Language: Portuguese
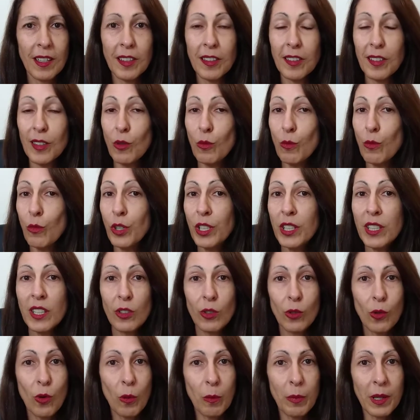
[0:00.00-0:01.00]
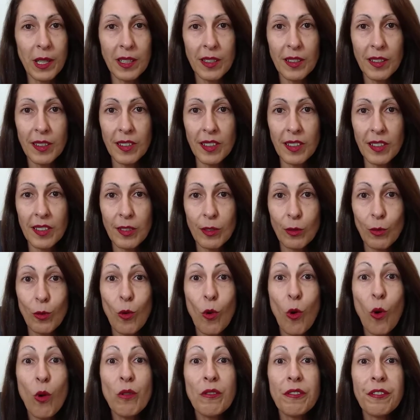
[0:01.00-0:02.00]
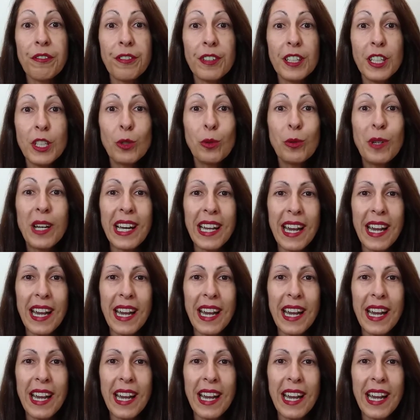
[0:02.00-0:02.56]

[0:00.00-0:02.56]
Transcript: São muitas cobranças, o conflito